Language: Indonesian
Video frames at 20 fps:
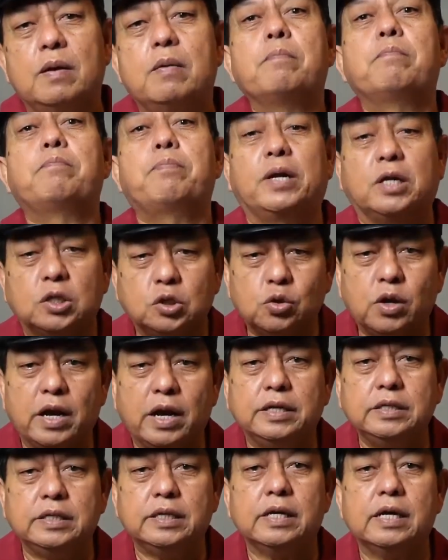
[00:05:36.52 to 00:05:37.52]

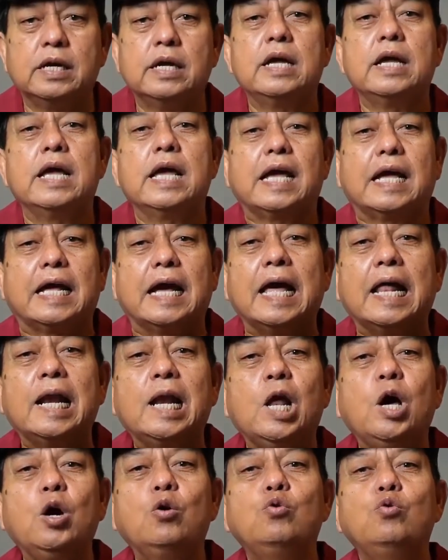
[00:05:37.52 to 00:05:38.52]
Persoalannya,
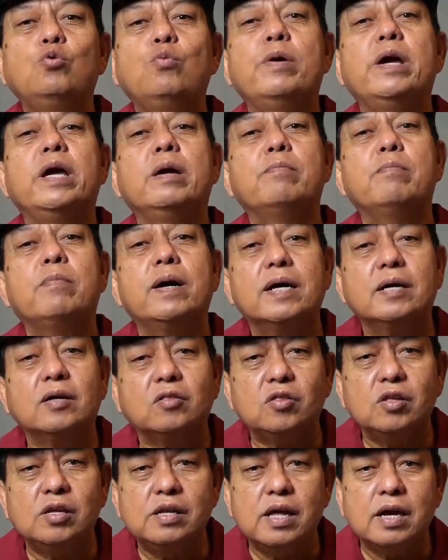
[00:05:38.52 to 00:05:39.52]
kalau memang
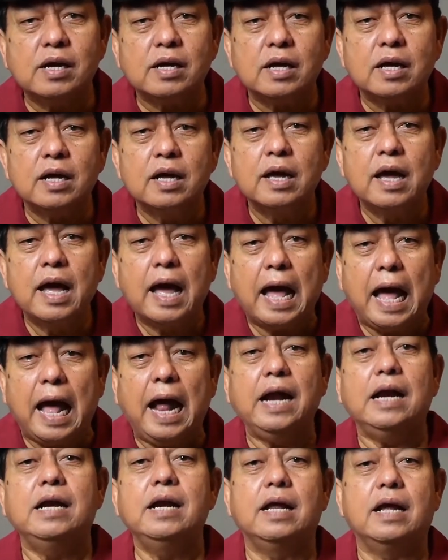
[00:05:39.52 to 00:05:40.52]
tidak
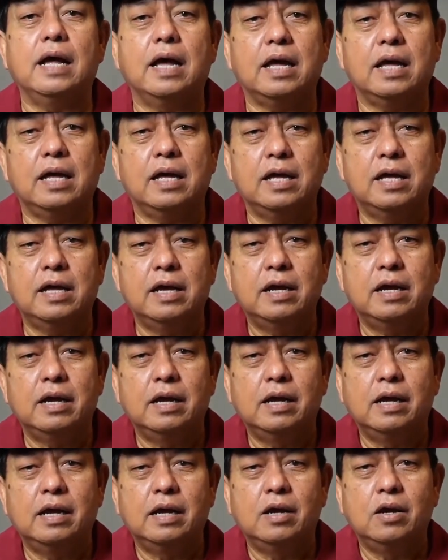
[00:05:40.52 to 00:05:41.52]
ada
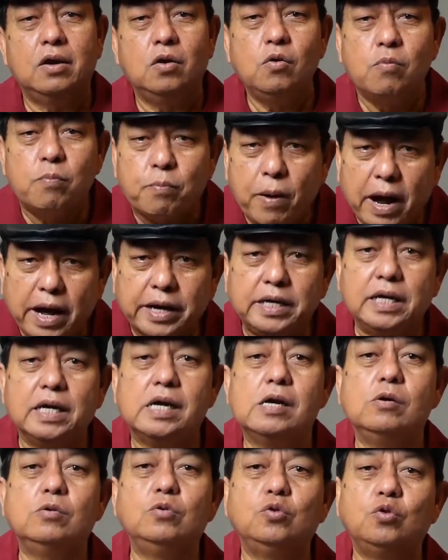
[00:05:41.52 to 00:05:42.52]

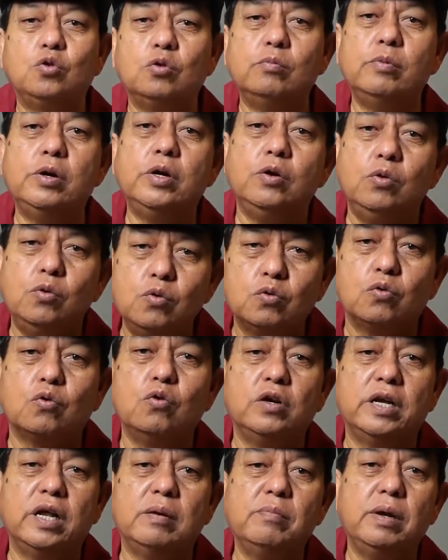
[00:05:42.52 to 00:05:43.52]
upaya untuk
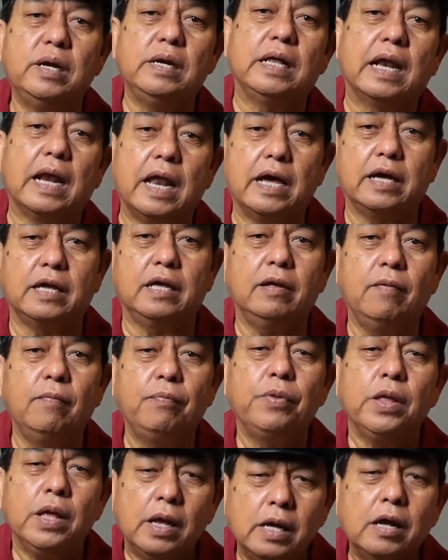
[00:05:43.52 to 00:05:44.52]
mendukung dan mendalangi,
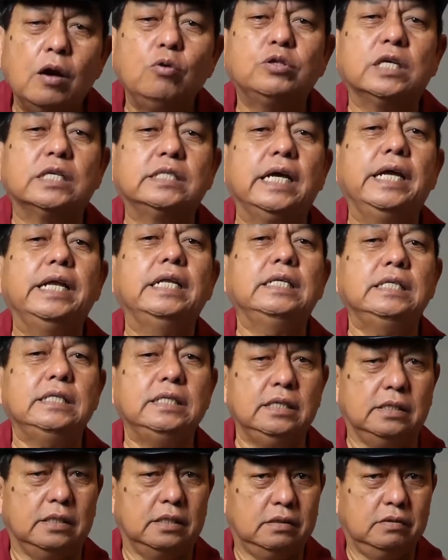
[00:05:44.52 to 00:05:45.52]
nggak usah
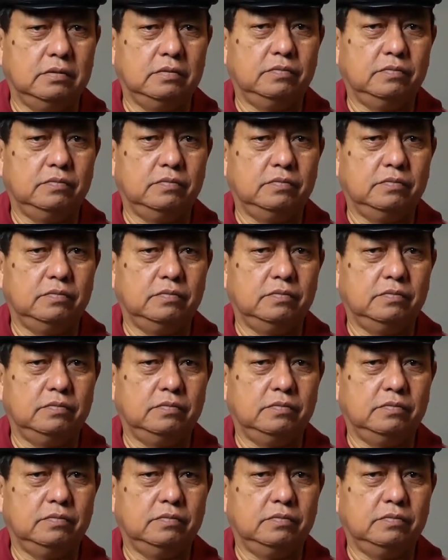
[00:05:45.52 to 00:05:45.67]
sensi.